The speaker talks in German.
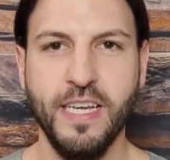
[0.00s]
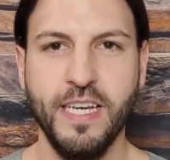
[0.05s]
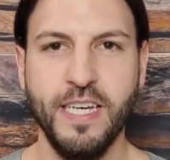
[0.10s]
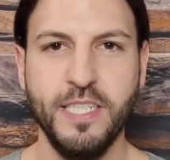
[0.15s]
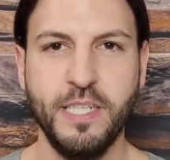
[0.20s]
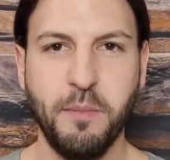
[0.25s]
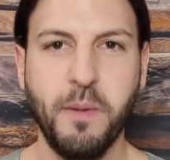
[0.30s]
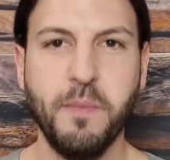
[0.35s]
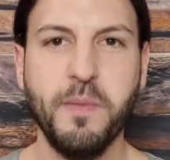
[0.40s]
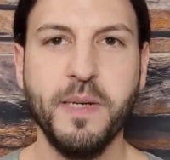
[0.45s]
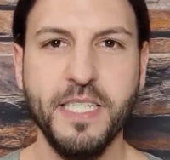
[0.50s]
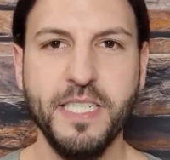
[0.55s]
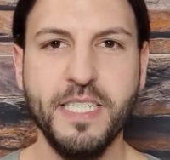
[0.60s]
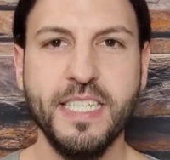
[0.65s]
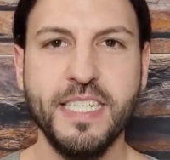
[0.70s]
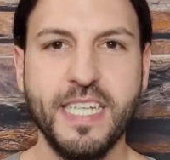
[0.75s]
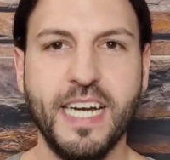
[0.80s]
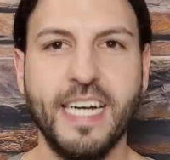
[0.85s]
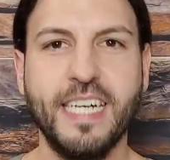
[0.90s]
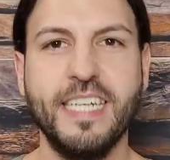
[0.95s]
ich habe aber nicht
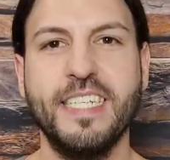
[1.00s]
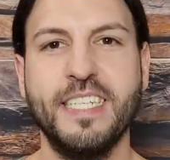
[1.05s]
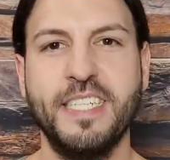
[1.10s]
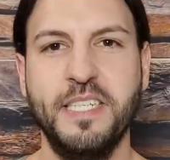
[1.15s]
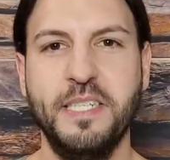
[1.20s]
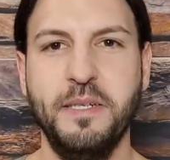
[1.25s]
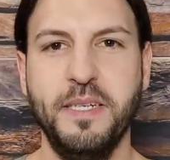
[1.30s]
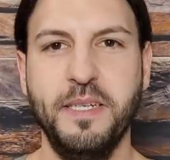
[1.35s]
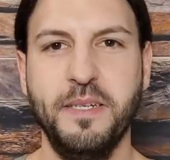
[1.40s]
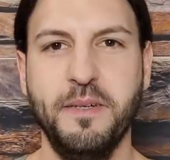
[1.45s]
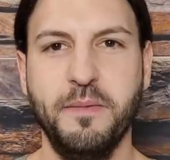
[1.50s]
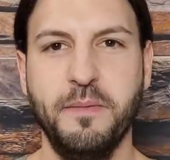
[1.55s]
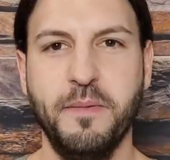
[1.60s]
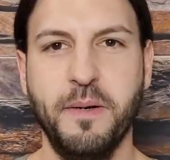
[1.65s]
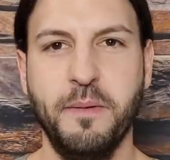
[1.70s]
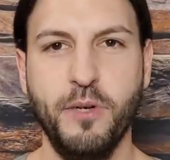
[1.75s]
gesagt, dass die äh,